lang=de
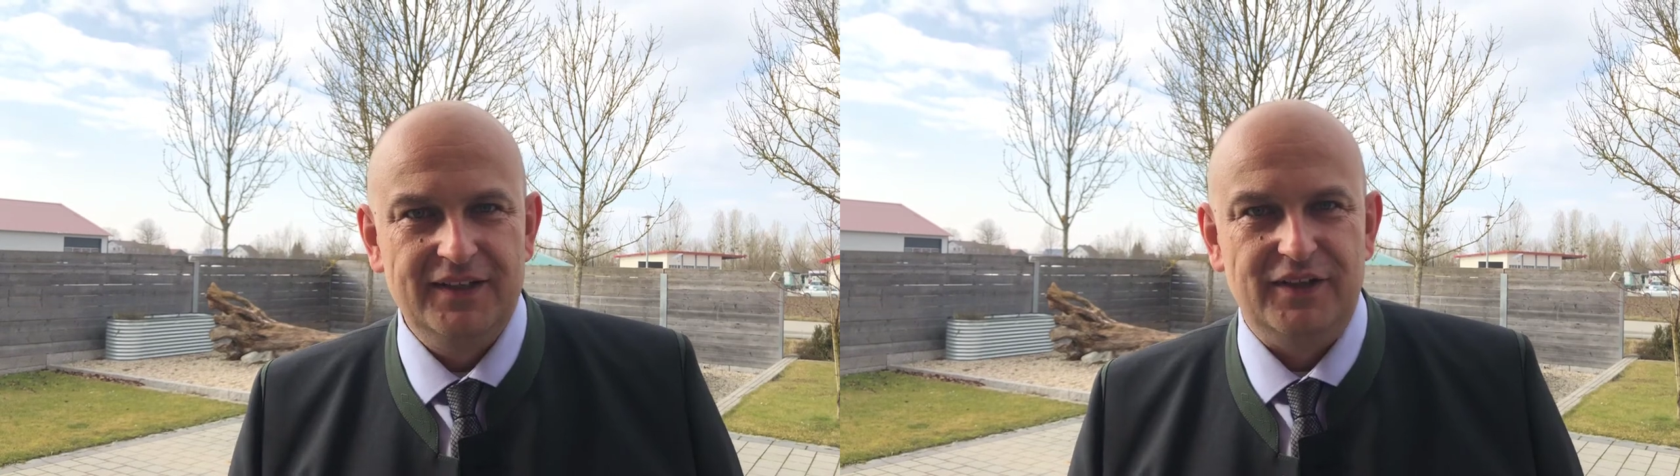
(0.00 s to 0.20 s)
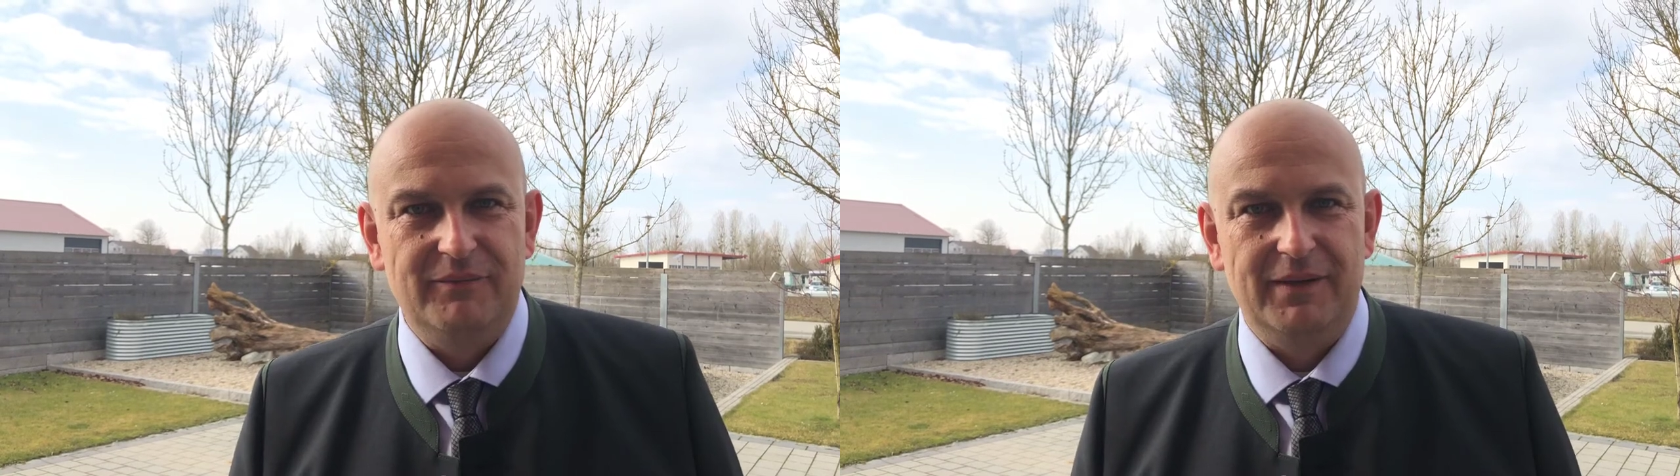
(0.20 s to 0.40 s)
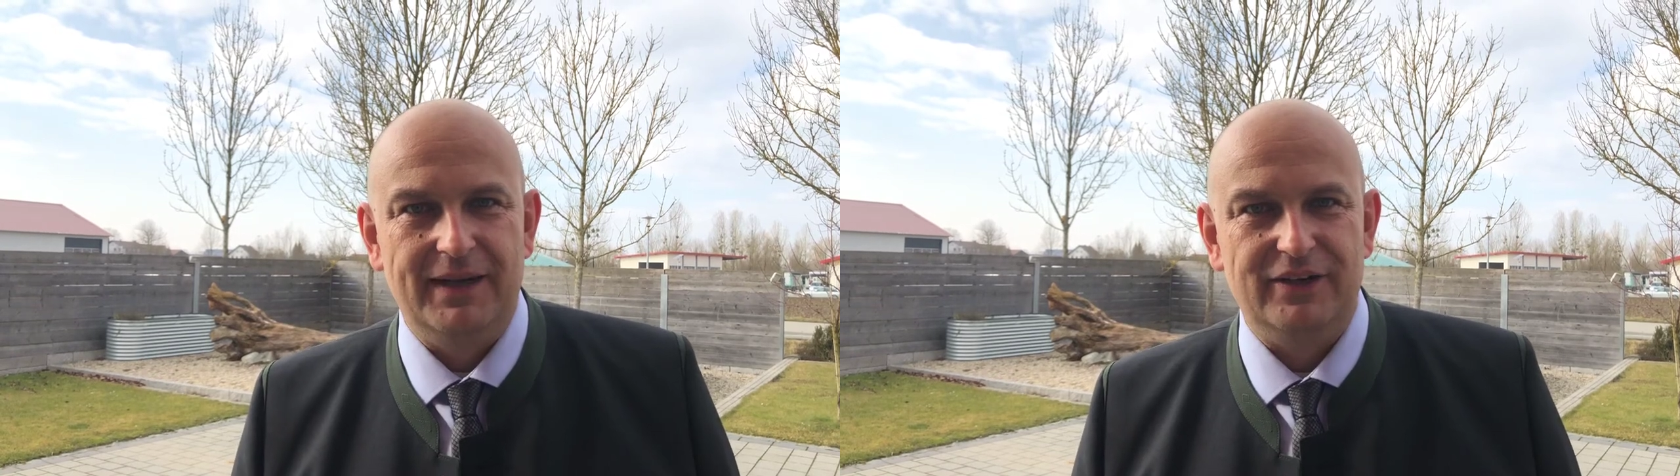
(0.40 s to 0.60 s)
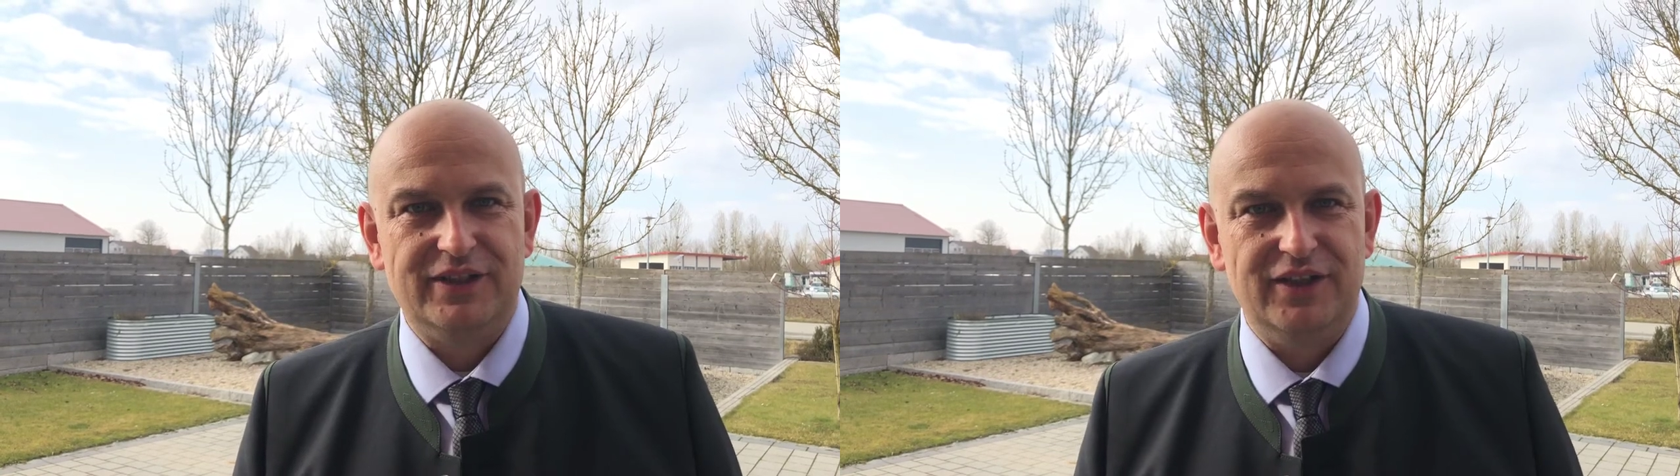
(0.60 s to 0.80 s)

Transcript: dann werden wir auch die